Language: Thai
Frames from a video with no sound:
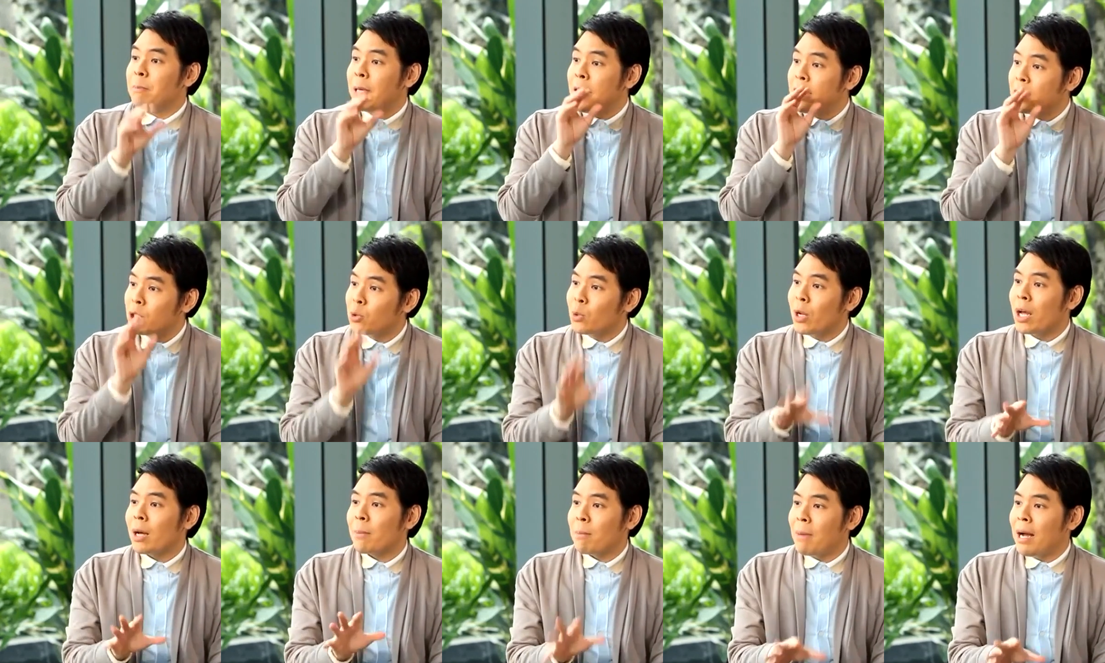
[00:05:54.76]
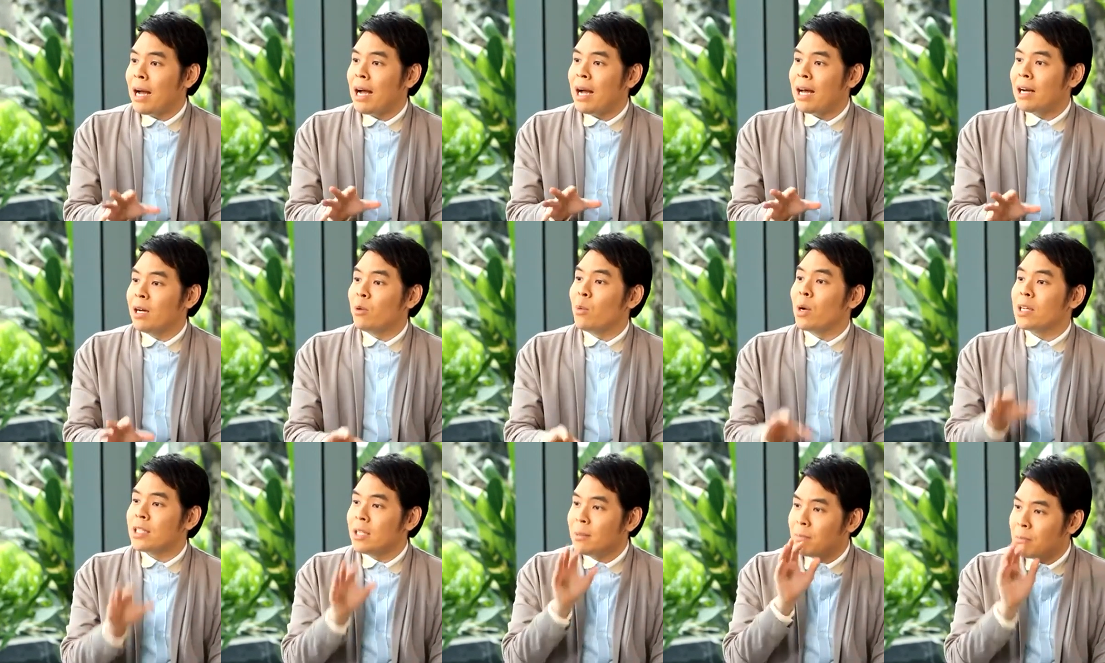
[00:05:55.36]
พิษสุนัขบ้า หรื
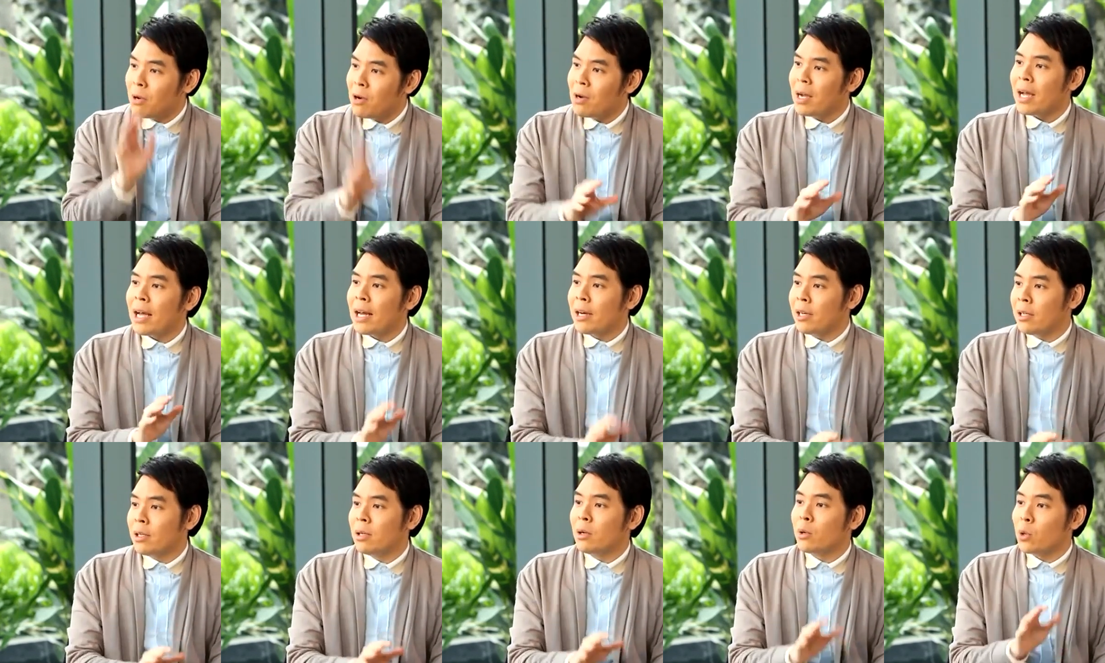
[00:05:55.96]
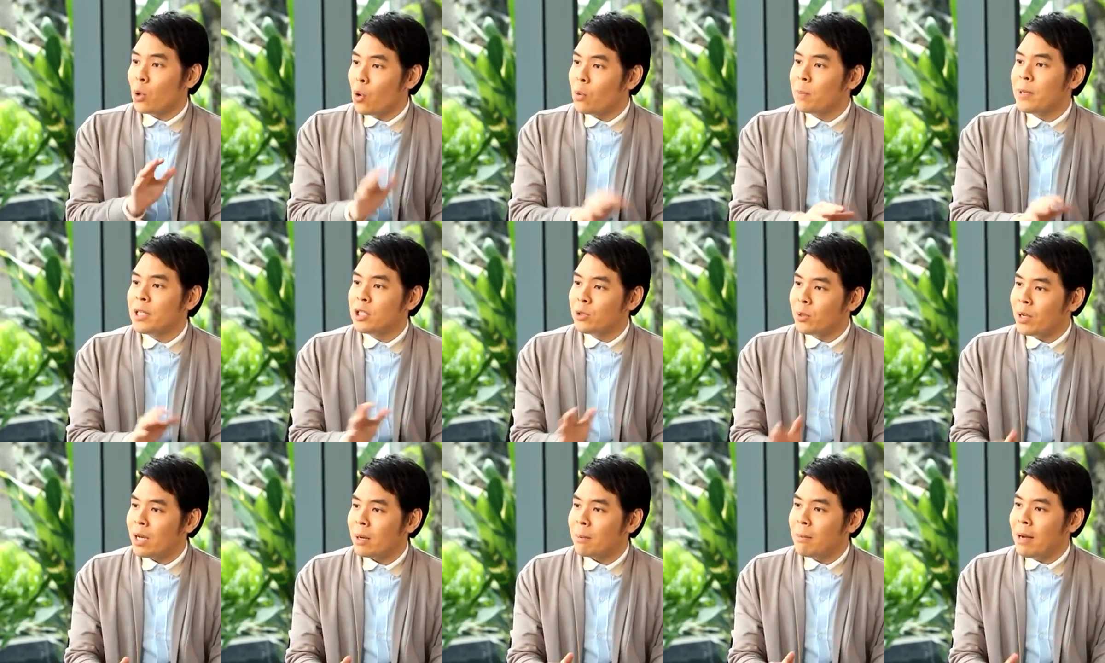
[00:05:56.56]
อวัคซีนป้องกันโรคพิษ
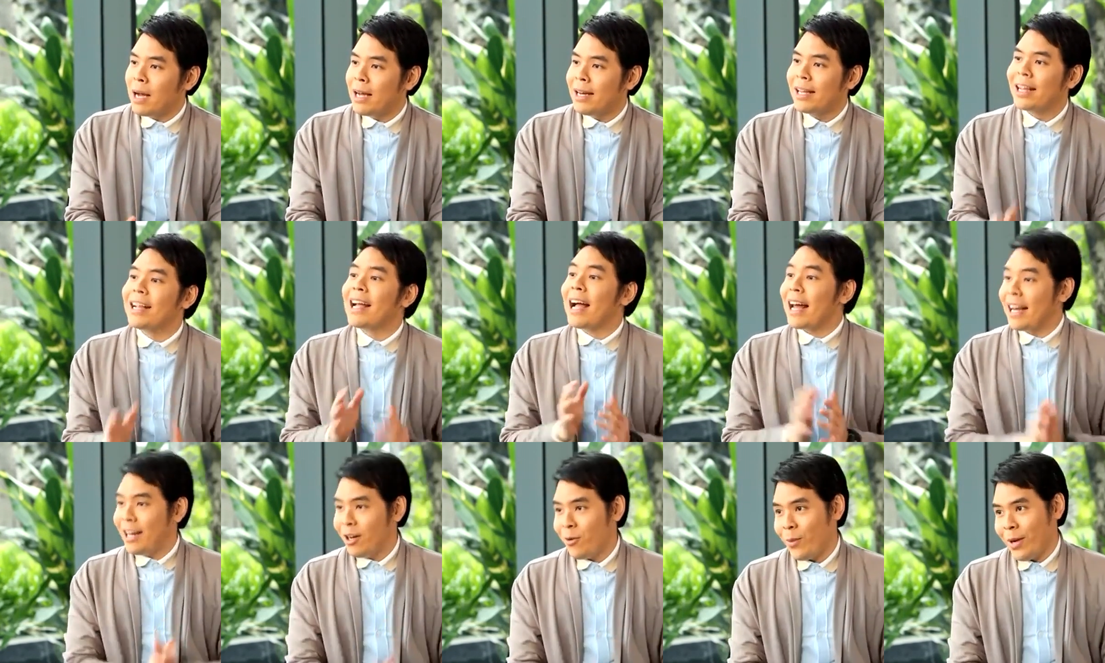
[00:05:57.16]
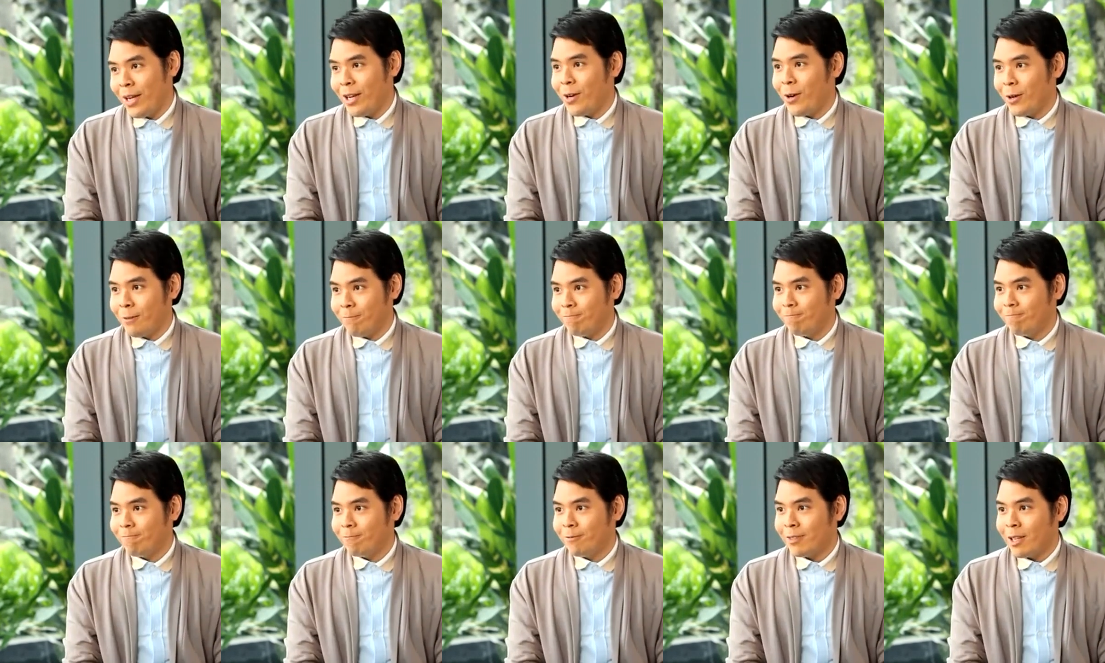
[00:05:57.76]
สุนัขบ้าเนี่ยกันเอาไว้ก่อน
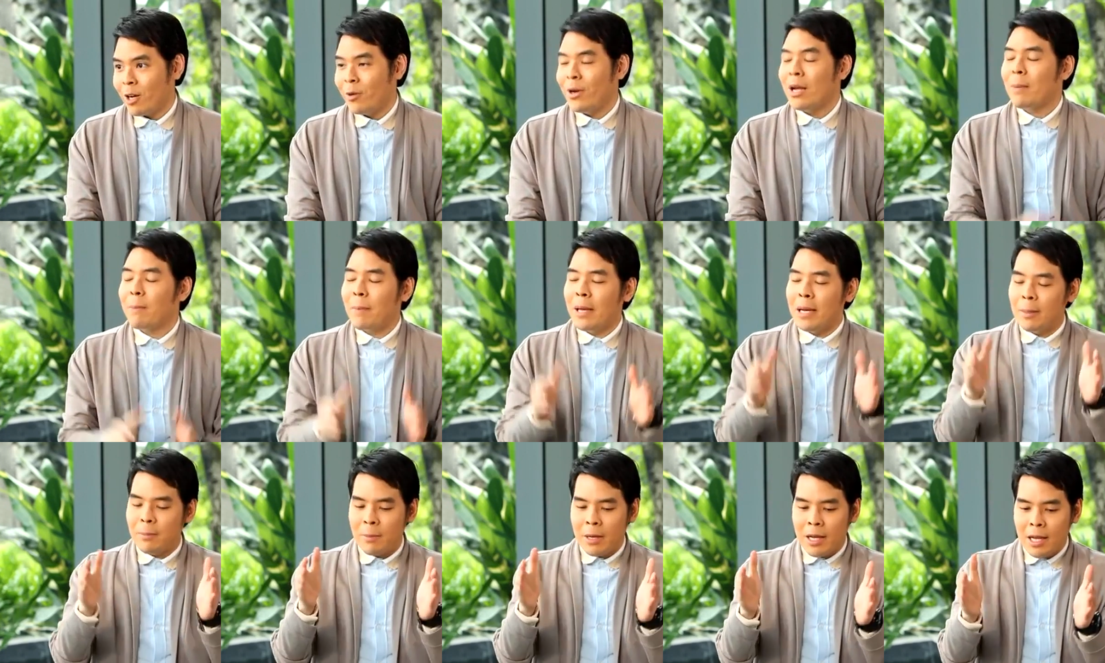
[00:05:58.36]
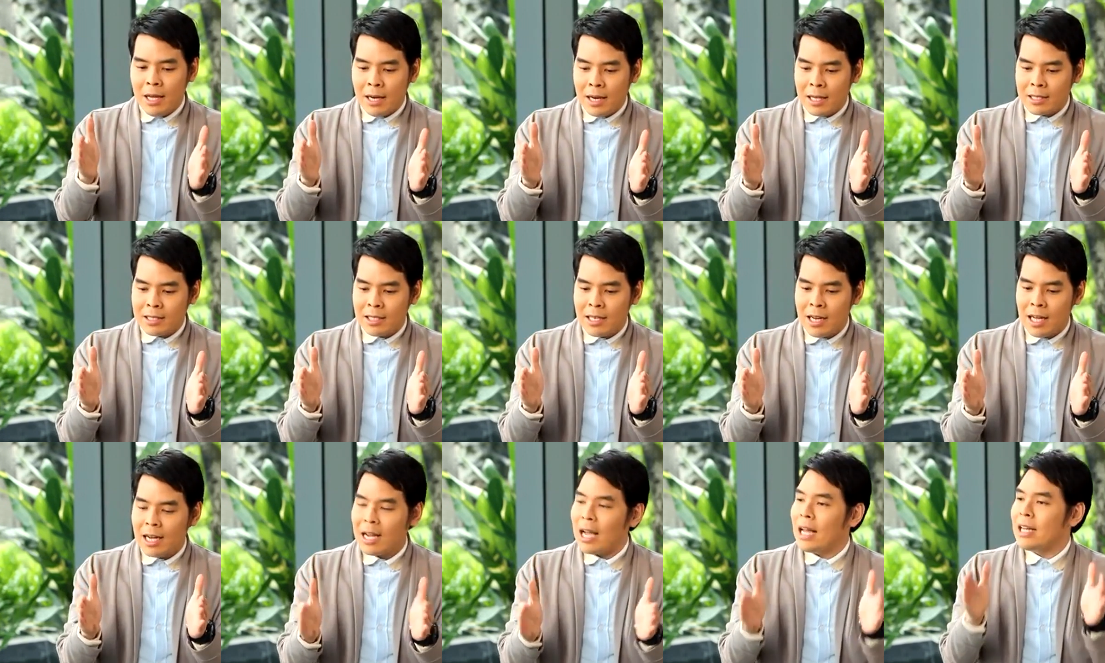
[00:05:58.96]
เขาเรียกเป็นลักษ
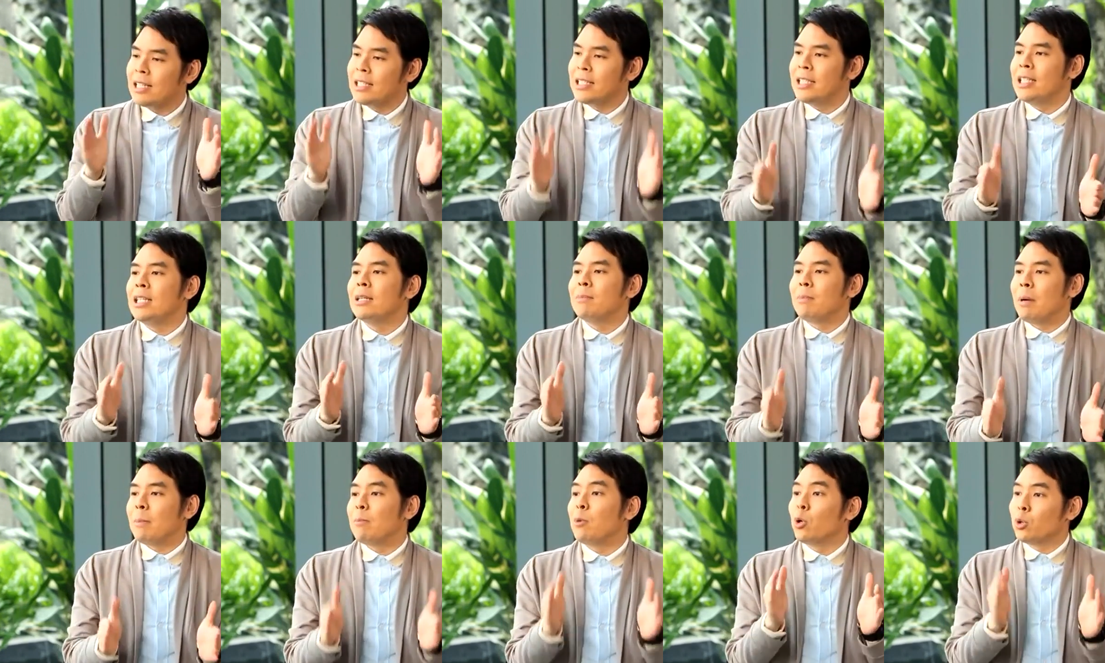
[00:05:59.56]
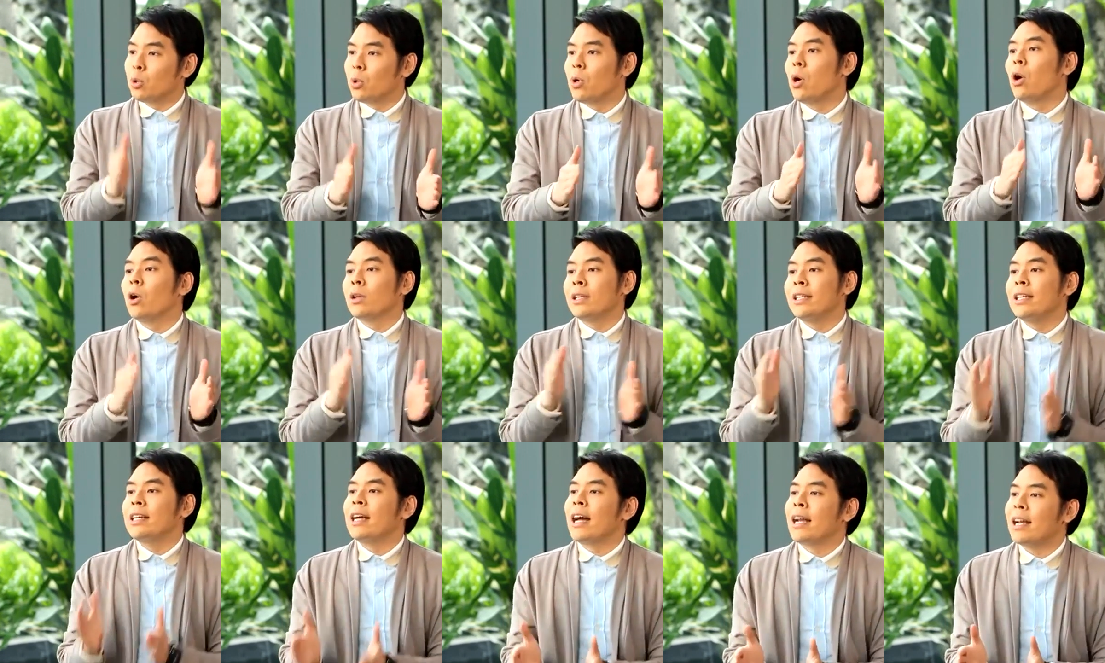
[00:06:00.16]
ณะการฉีดแบบโปรโตคอล
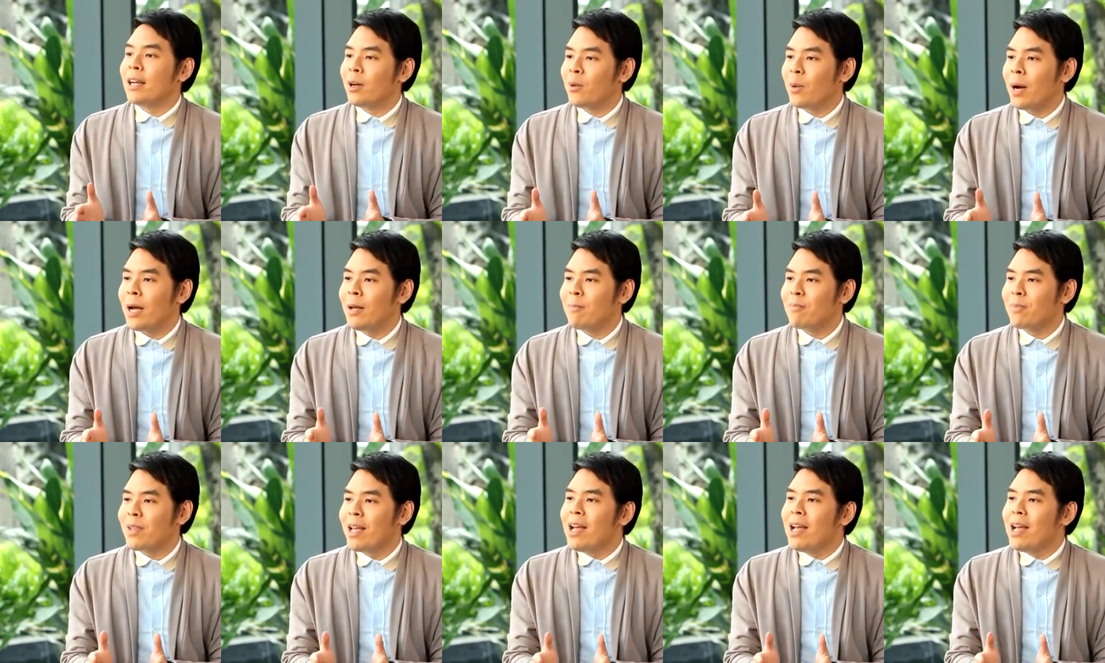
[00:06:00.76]
ที่กันเอาไว้